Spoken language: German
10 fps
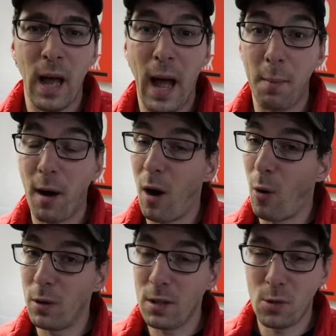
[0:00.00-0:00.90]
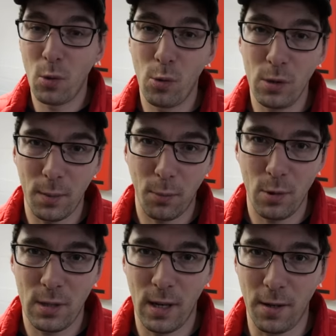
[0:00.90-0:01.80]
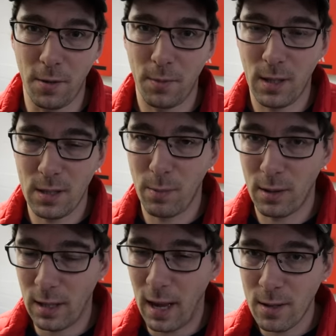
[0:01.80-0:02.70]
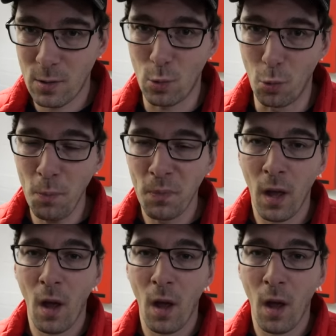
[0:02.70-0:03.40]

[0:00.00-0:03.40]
aber auch nicht zu 100 Prozent. Das mal dazu.